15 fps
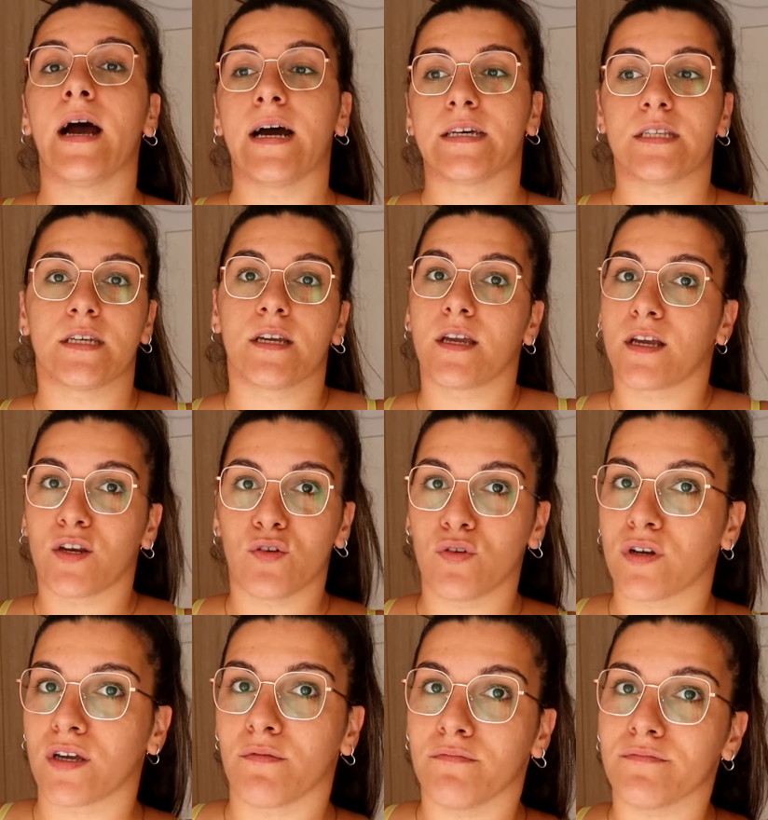Así que
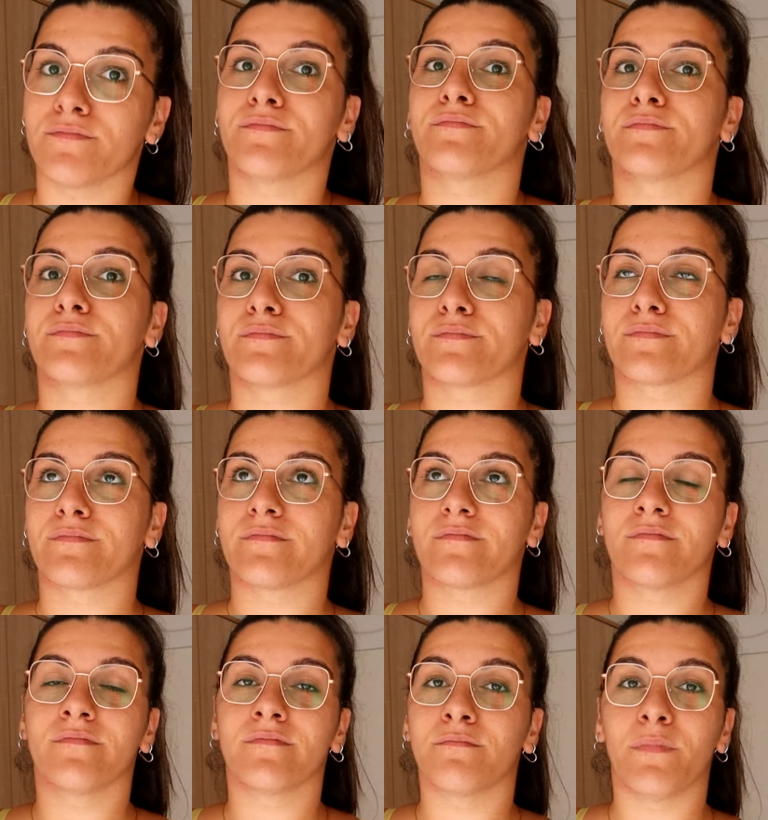creo que mm,
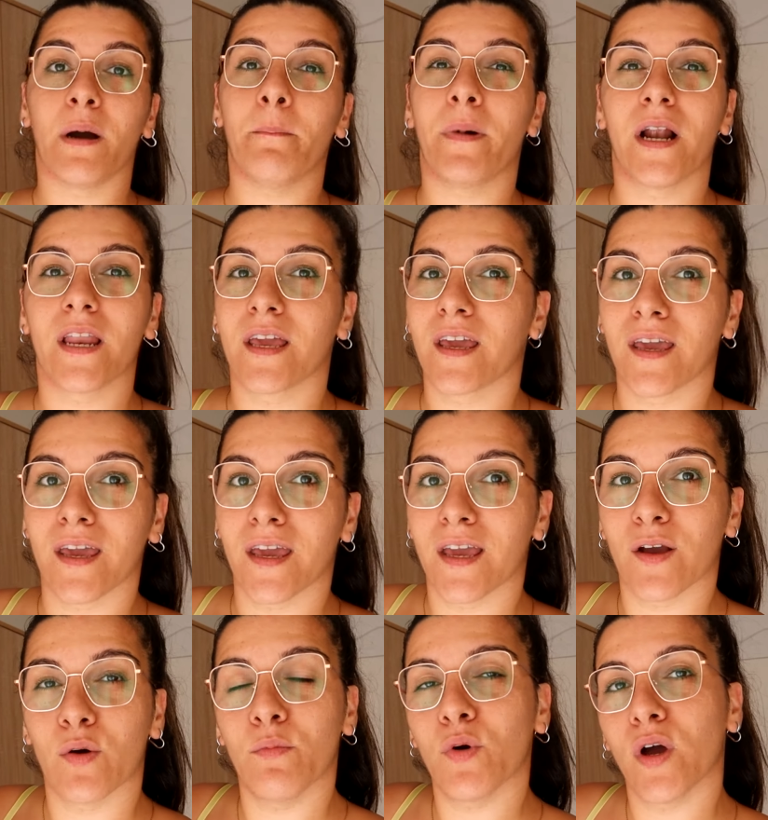Mm, más
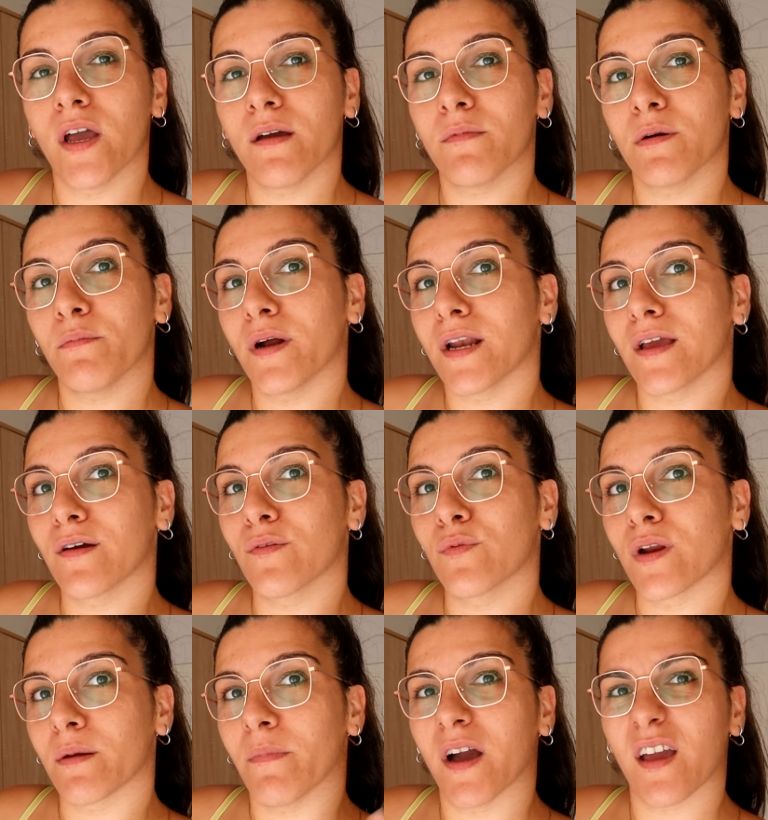vale, ¿cómo es? Más vale
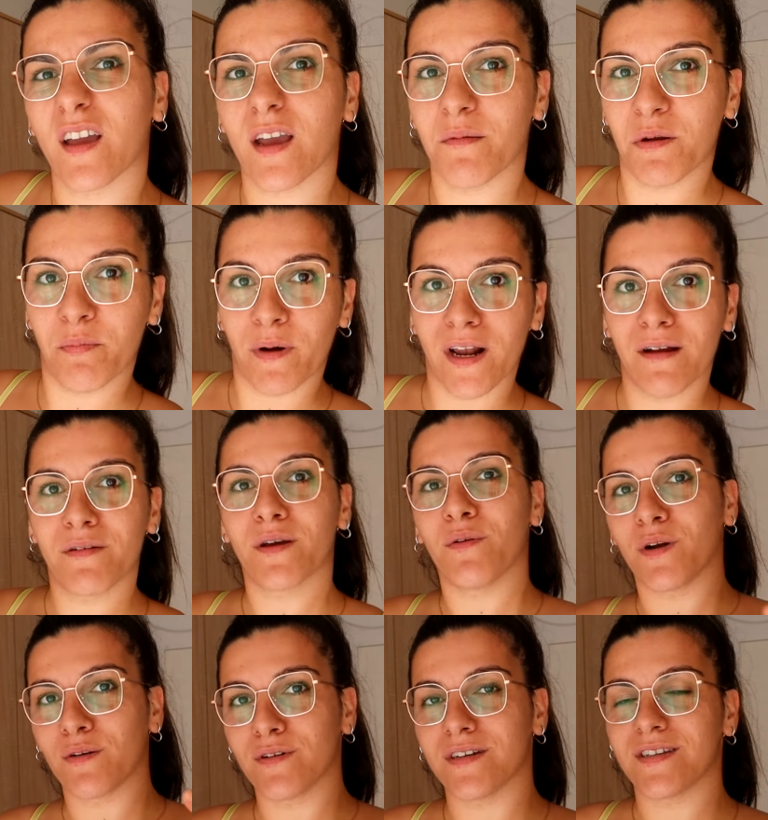una imagen que mil palabras
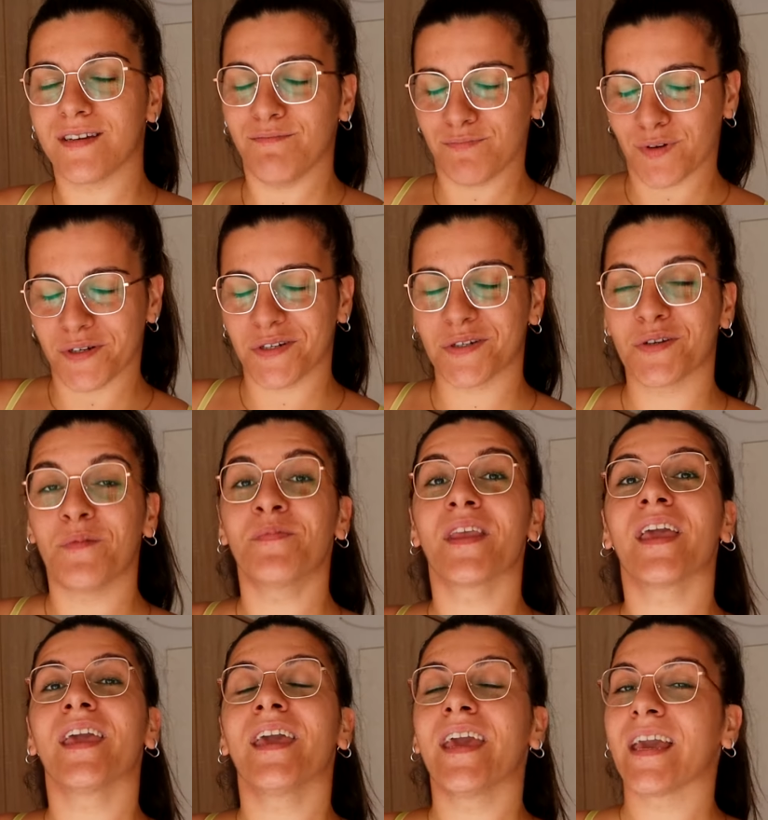o algo así, pues
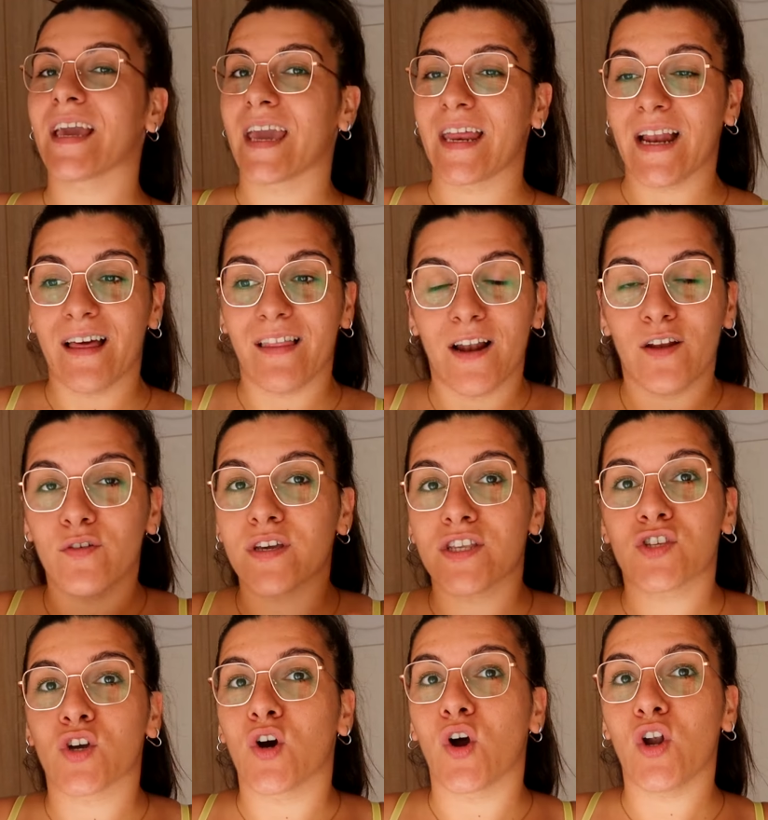Que nada, lo
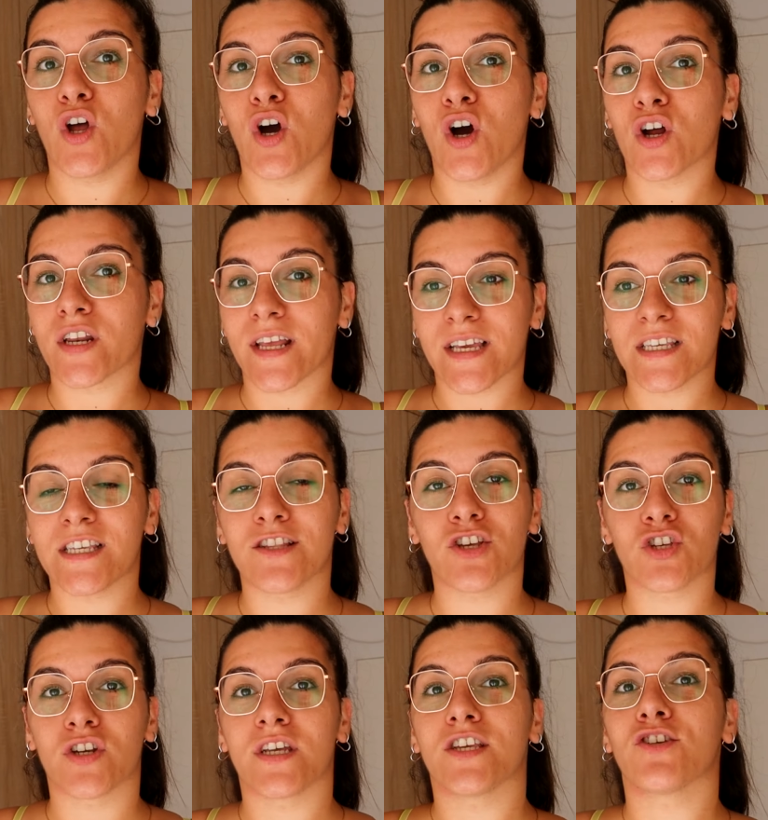dicho, los
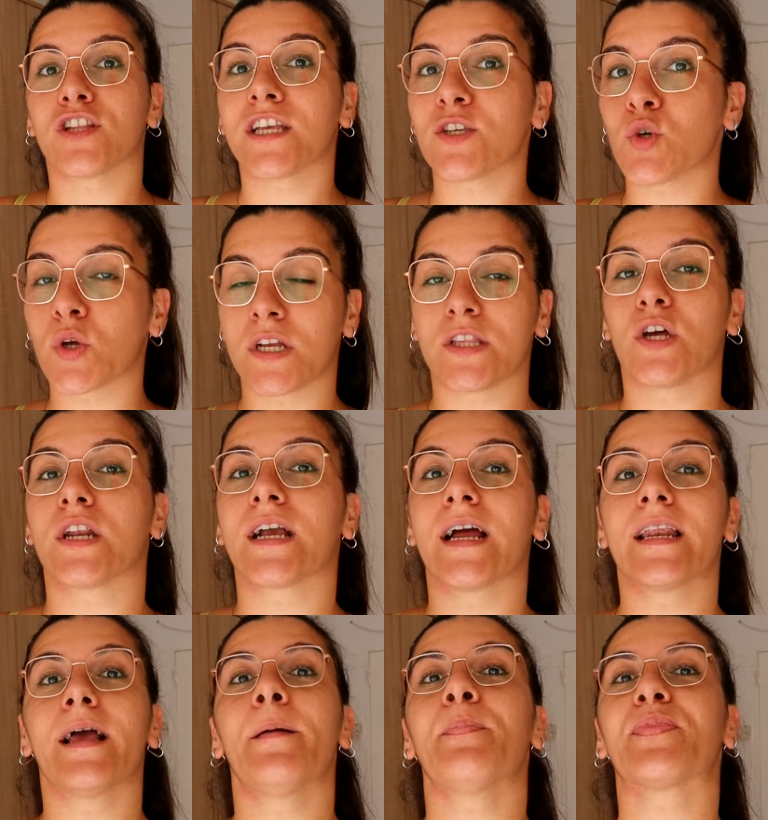requisitos son eso, estar suscrito al
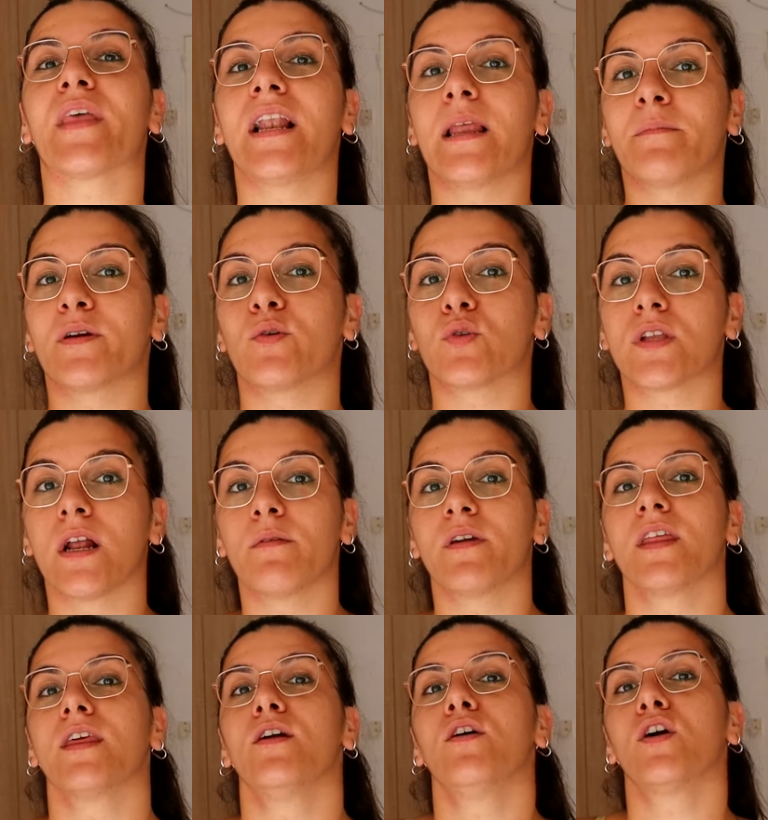canal, darle a me gusta al
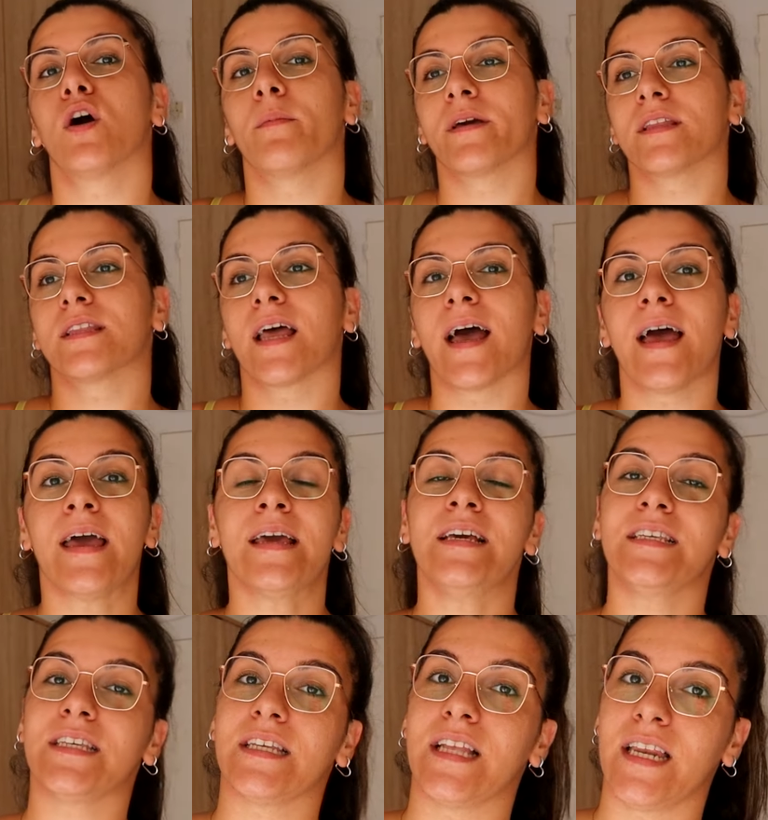vídeo, comentar,
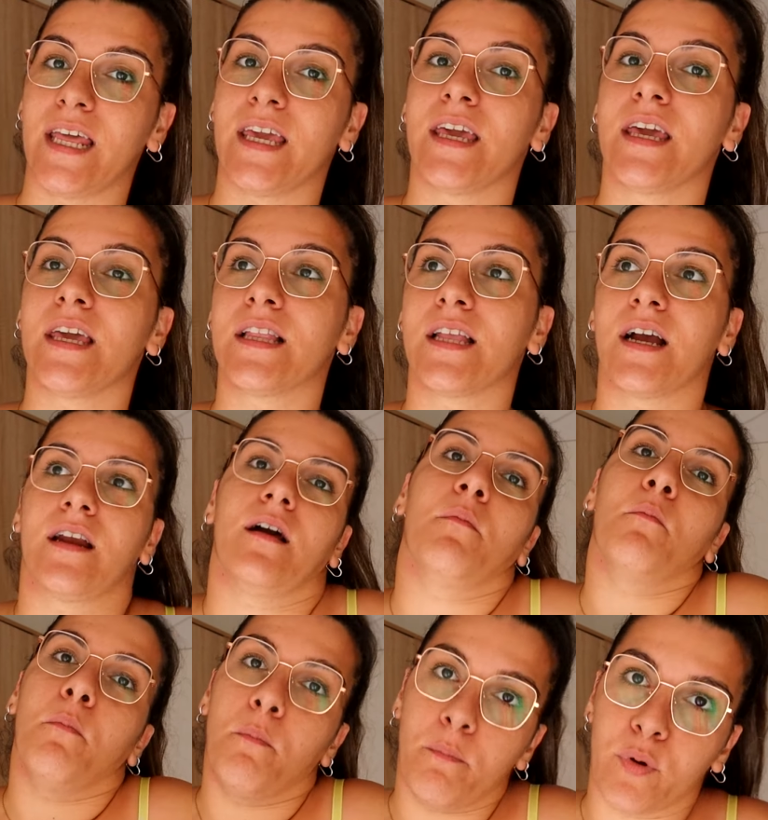si tenéis
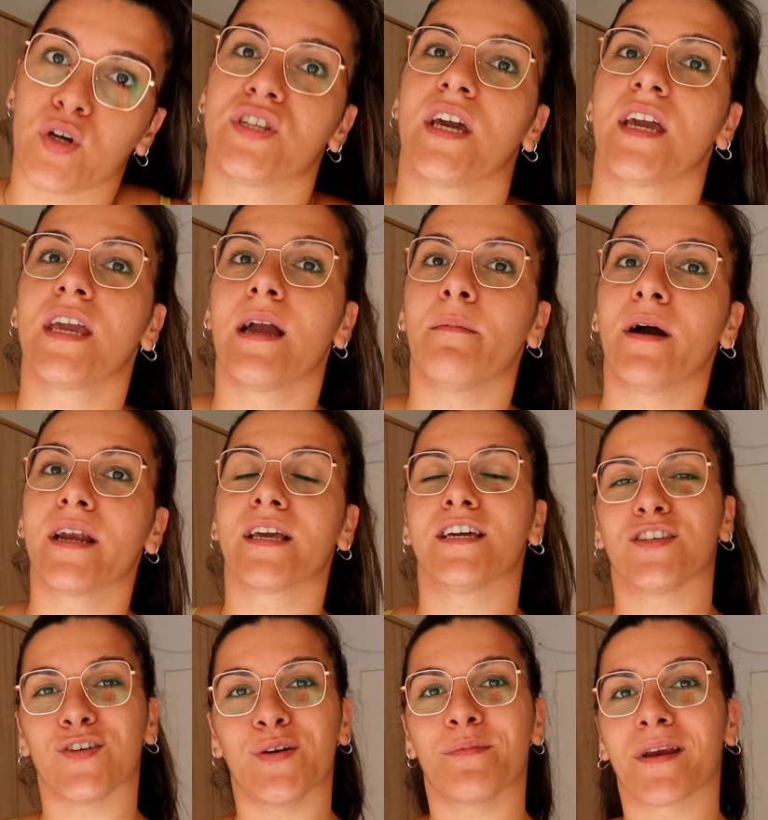Instagram, pues ahí a Mari que
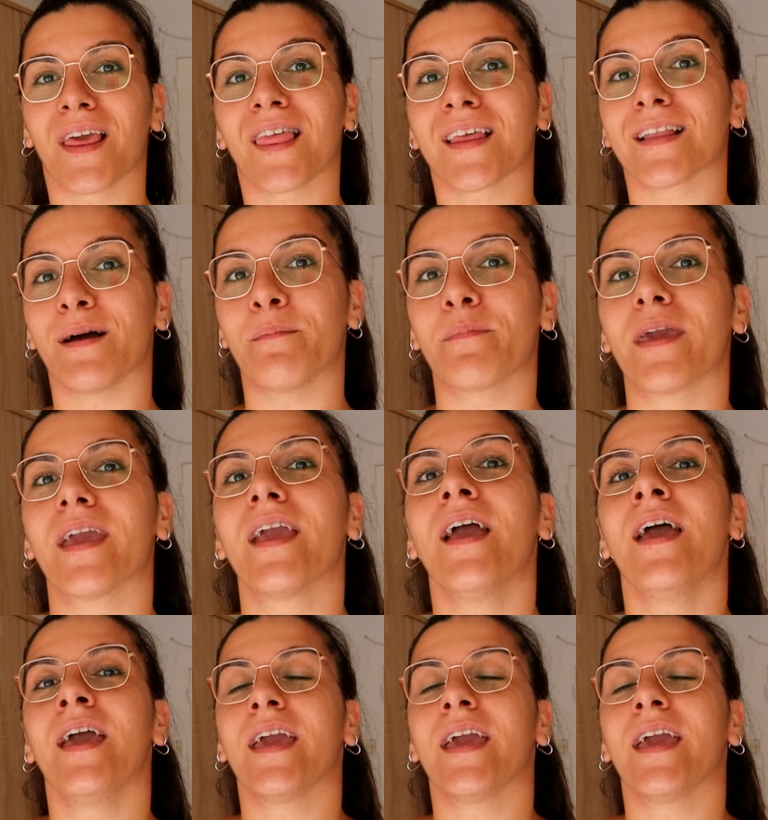se lo merece también